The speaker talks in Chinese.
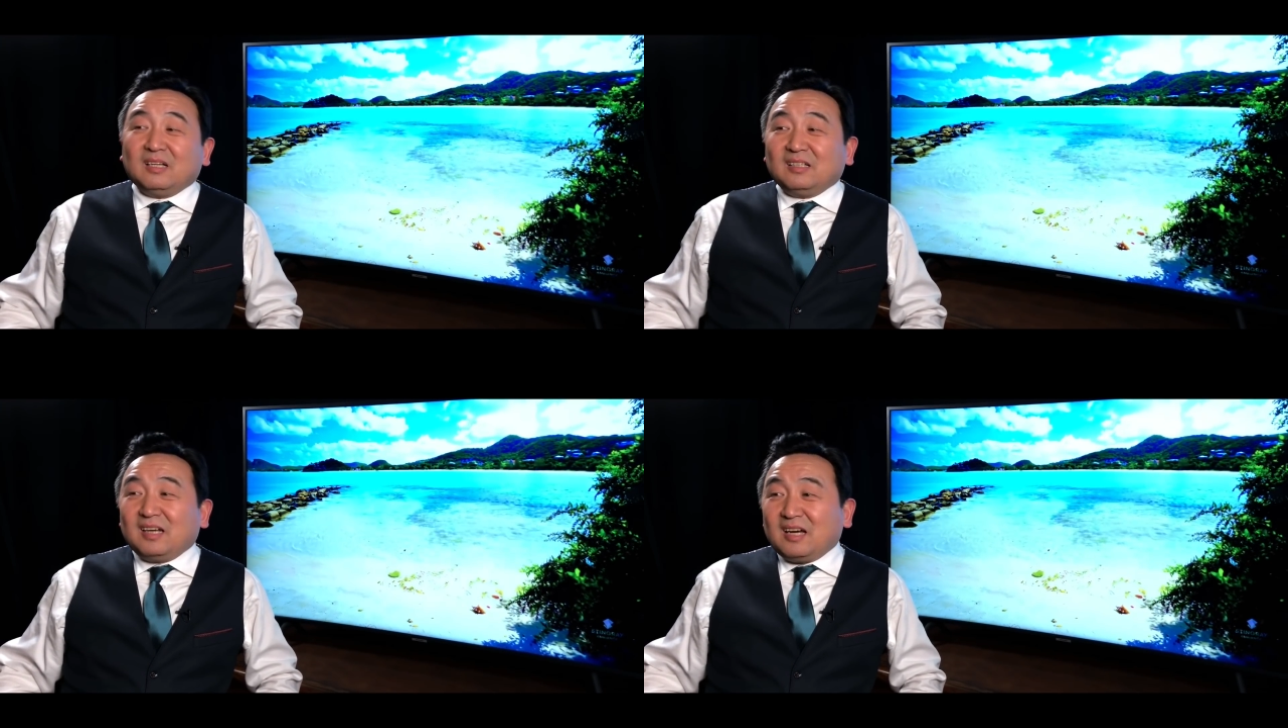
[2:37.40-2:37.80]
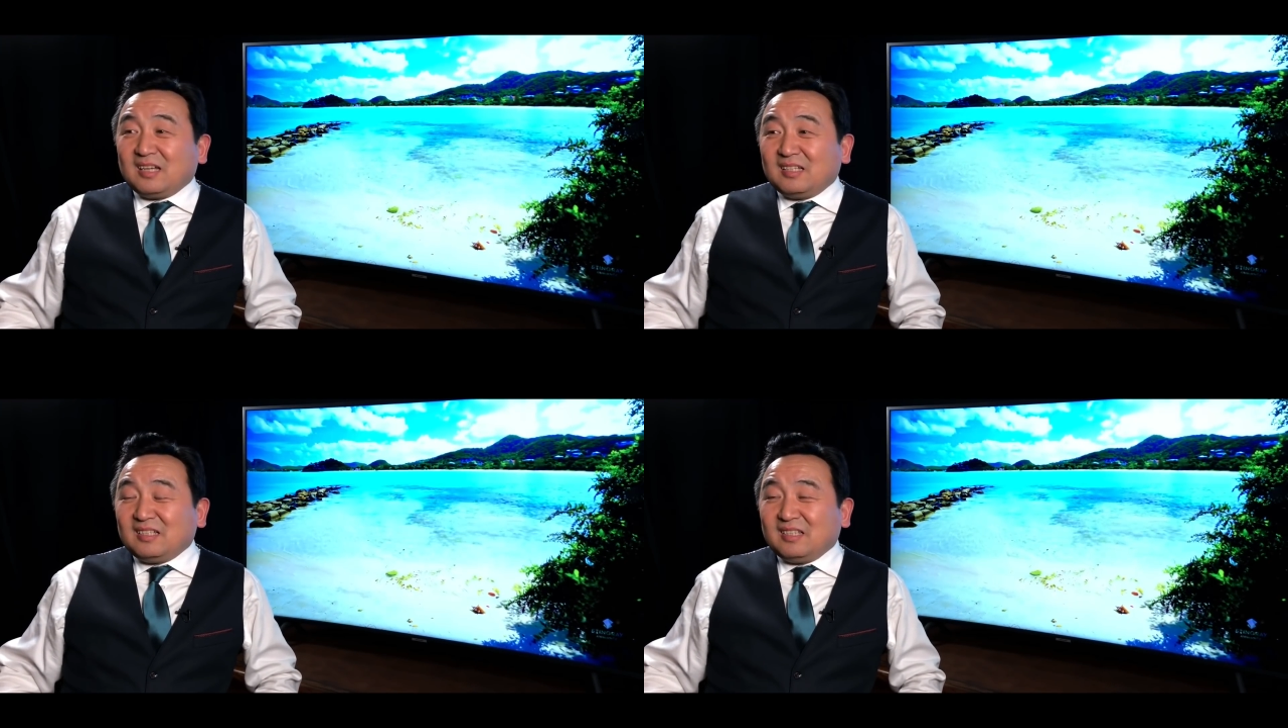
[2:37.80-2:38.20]

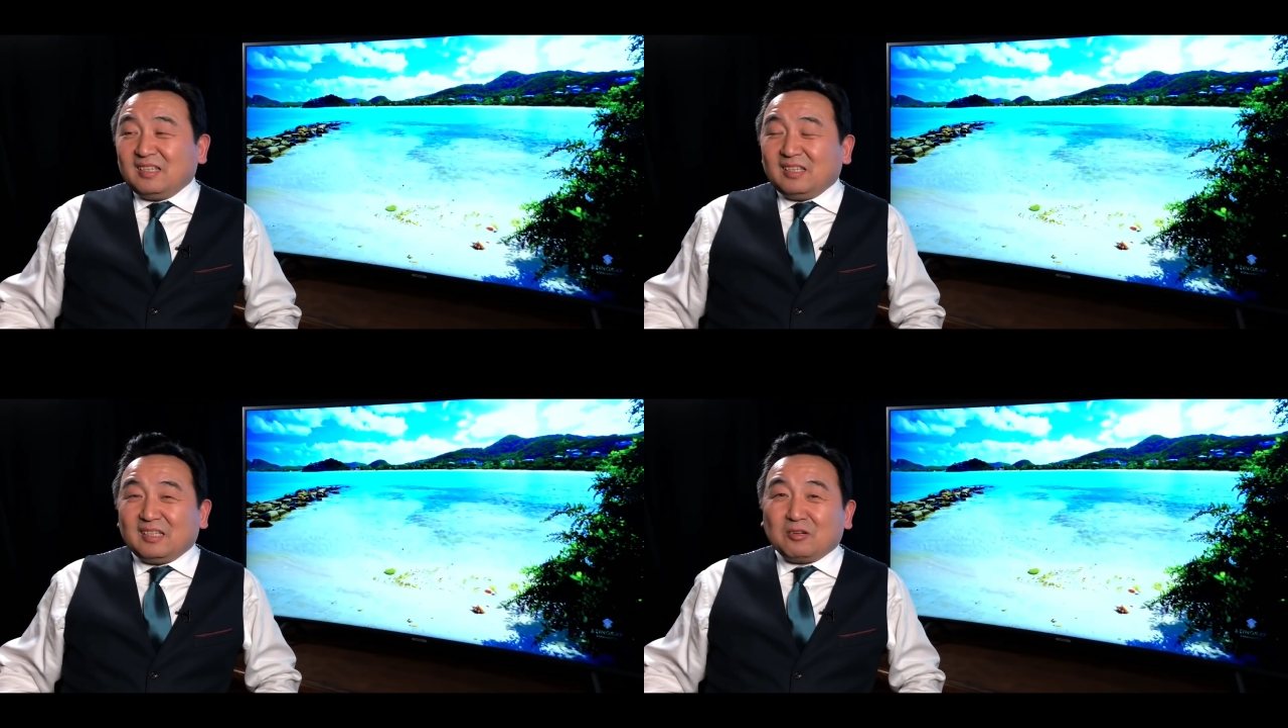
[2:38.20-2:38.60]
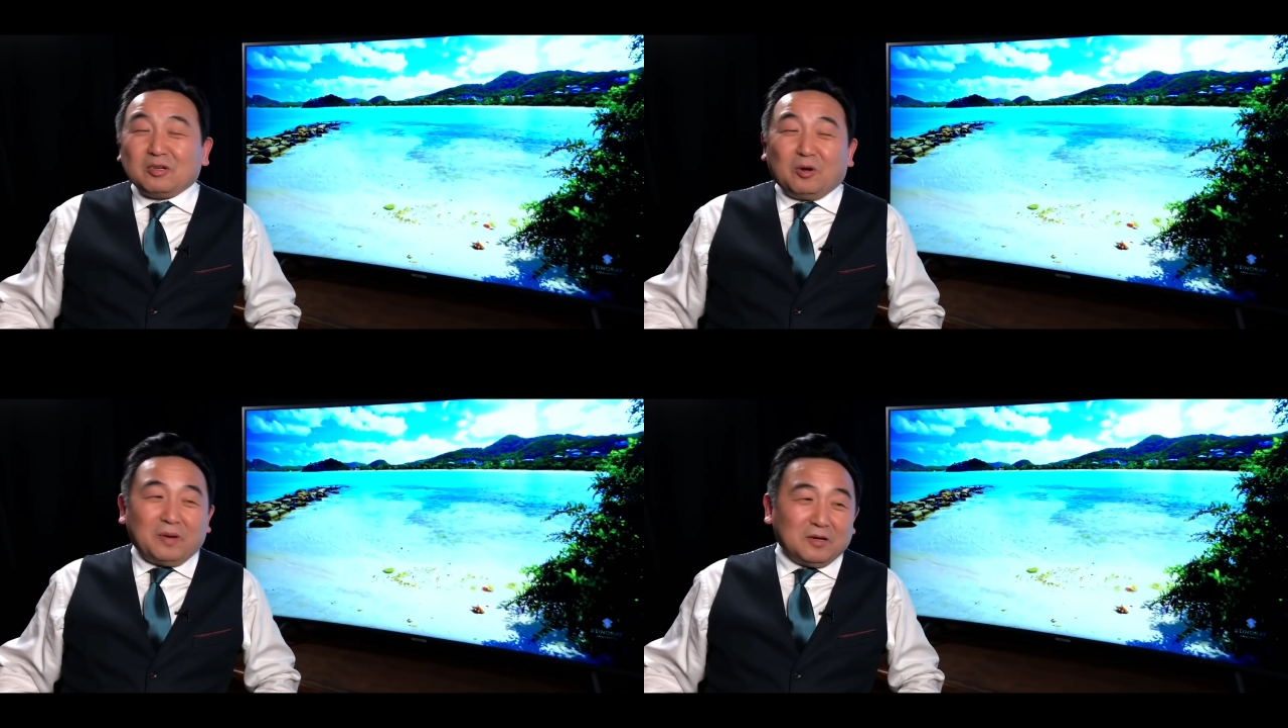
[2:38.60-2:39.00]
那结果
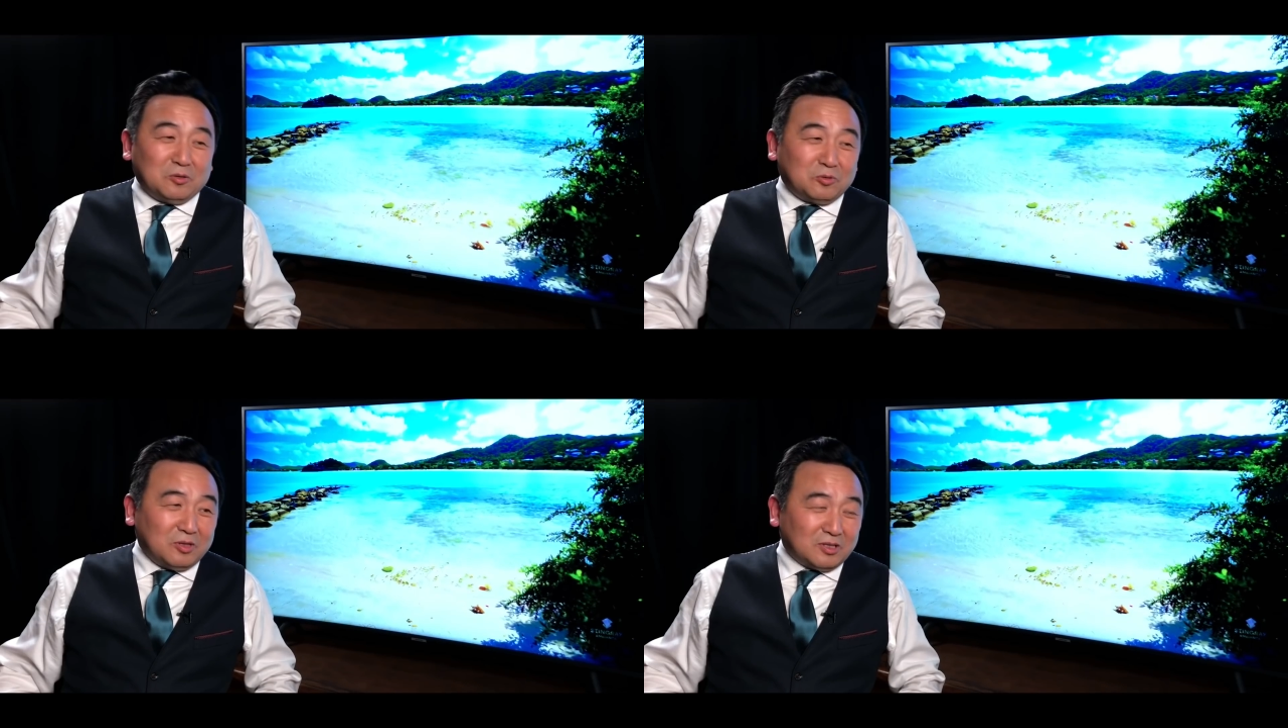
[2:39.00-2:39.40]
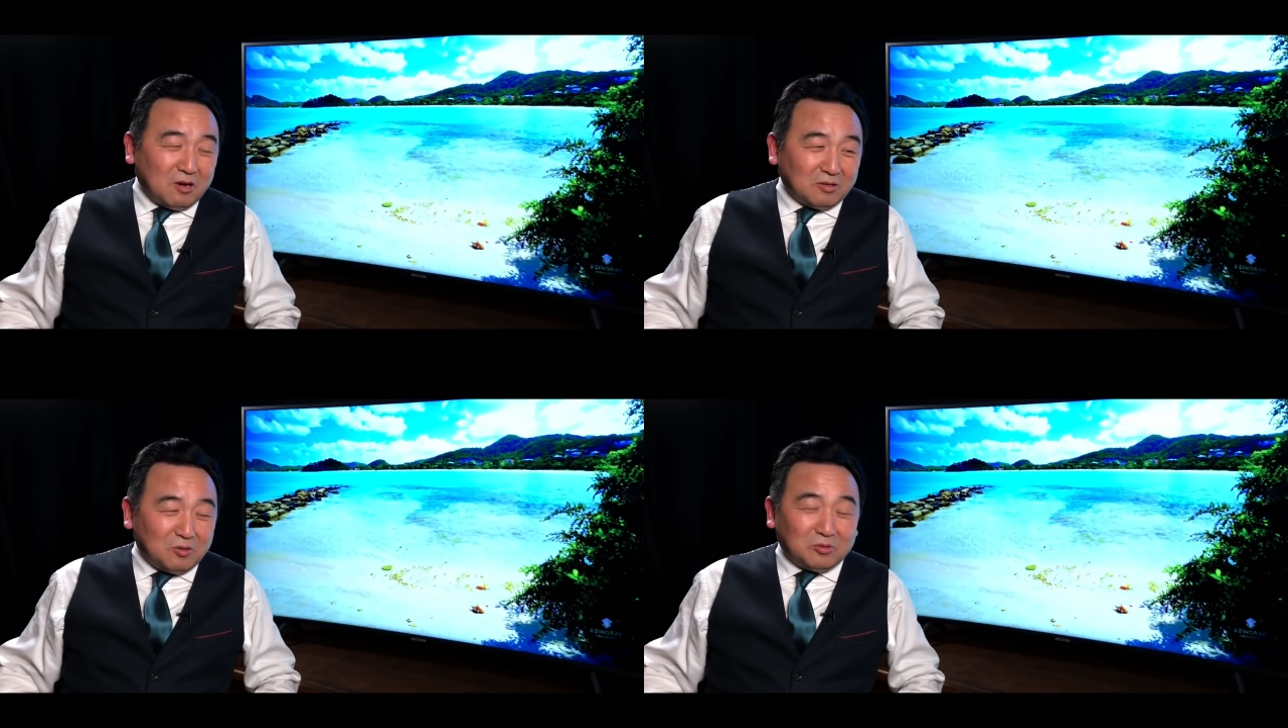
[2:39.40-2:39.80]
有朋友说，涛哥，